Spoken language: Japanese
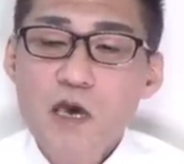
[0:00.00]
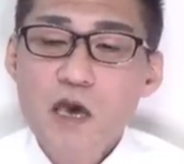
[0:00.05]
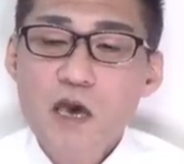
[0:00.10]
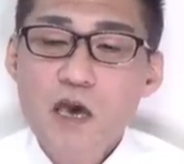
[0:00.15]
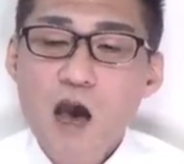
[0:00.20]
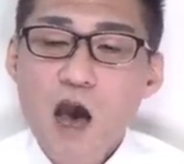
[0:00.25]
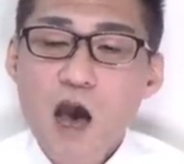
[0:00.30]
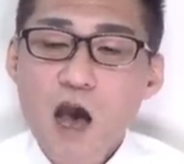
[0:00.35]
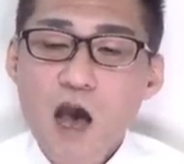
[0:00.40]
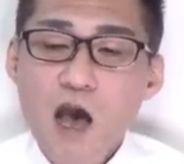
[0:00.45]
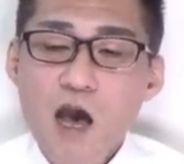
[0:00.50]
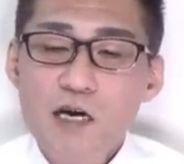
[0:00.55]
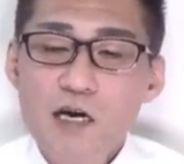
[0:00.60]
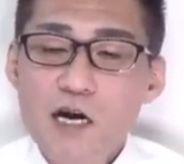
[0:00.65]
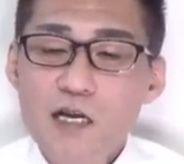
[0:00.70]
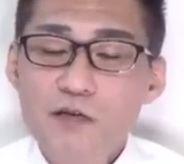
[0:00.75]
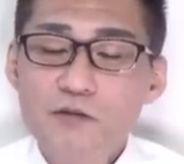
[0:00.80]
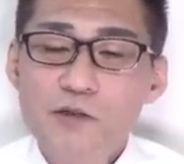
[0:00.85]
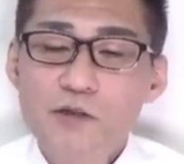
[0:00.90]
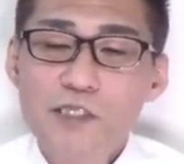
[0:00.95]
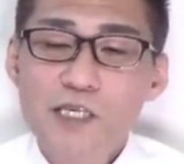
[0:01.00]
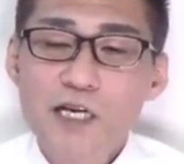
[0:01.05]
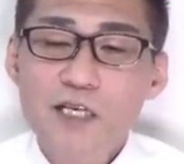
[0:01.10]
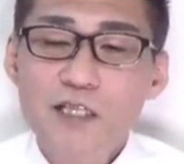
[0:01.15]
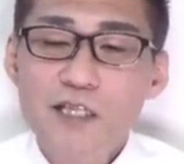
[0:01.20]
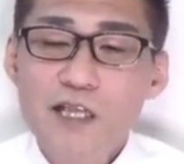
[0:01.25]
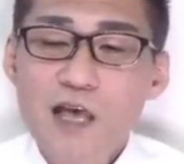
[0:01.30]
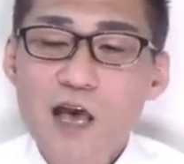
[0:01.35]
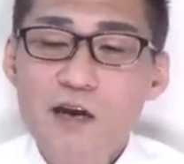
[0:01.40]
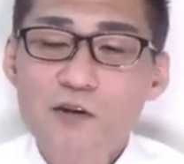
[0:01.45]
えー、ああ、あのふざ
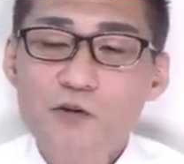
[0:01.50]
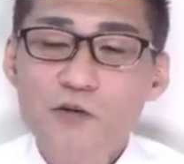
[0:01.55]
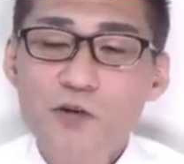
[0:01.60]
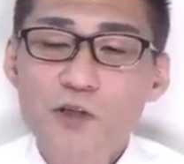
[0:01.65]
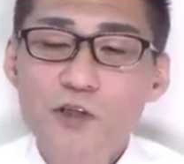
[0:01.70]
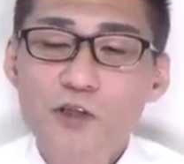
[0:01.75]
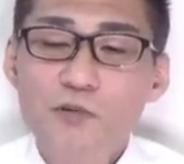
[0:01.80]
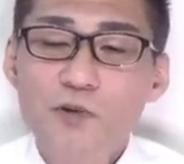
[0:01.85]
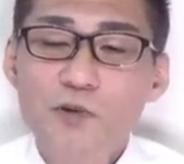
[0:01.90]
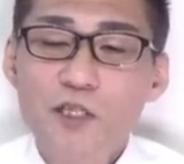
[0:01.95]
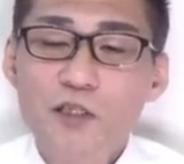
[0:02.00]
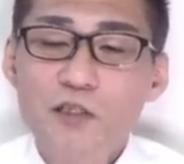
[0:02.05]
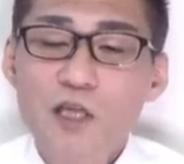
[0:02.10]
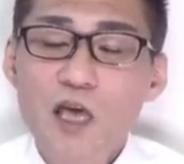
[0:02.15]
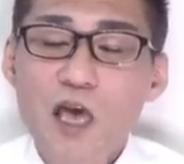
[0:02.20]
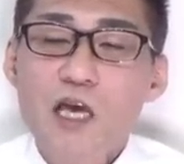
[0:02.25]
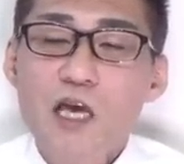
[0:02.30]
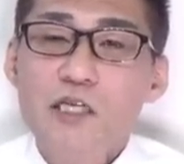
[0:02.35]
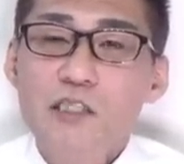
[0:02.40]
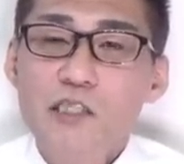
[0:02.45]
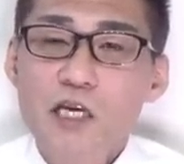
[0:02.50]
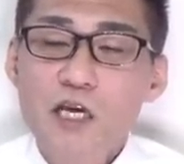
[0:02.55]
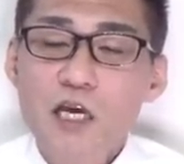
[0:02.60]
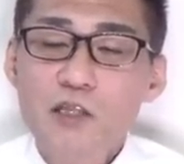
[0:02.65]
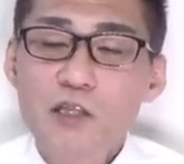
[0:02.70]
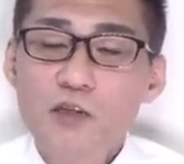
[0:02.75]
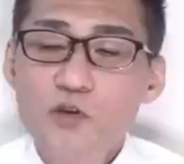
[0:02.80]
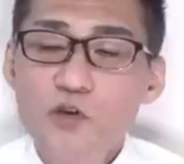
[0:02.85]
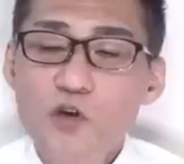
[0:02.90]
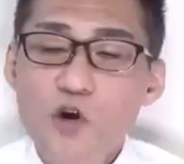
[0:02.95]
けた5人組にって世
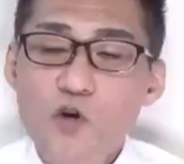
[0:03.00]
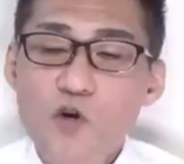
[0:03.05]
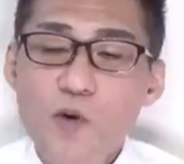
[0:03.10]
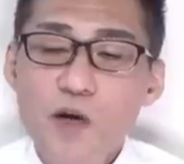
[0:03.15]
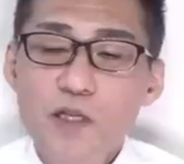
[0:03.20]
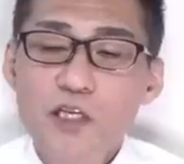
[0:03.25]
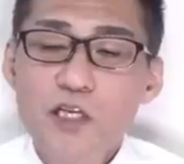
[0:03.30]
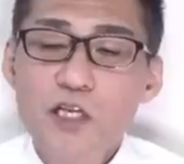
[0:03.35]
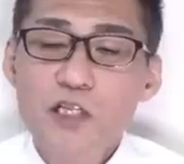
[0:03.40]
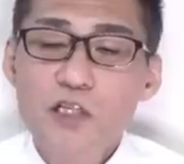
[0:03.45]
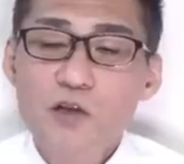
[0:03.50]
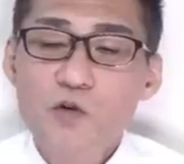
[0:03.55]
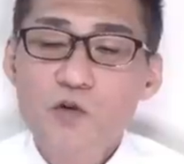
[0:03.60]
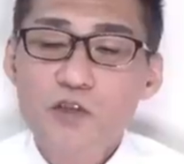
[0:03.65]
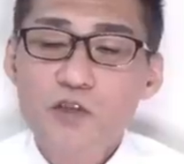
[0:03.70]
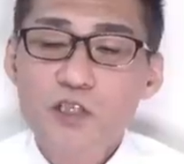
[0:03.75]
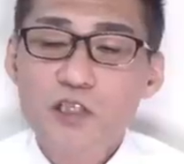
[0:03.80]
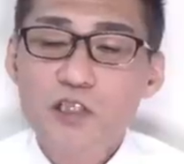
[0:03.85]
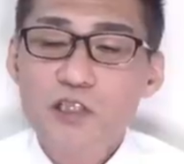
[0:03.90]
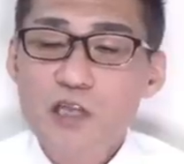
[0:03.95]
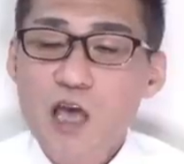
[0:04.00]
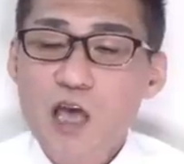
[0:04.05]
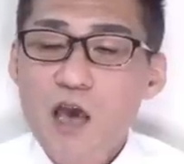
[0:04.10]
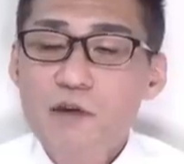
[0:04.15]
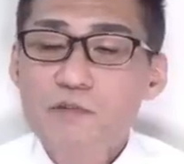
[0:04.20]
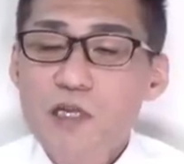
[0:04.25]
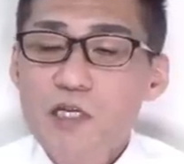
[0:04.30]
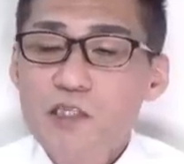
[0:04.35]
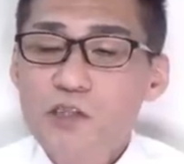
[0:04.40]
間の評判になってほしいですね。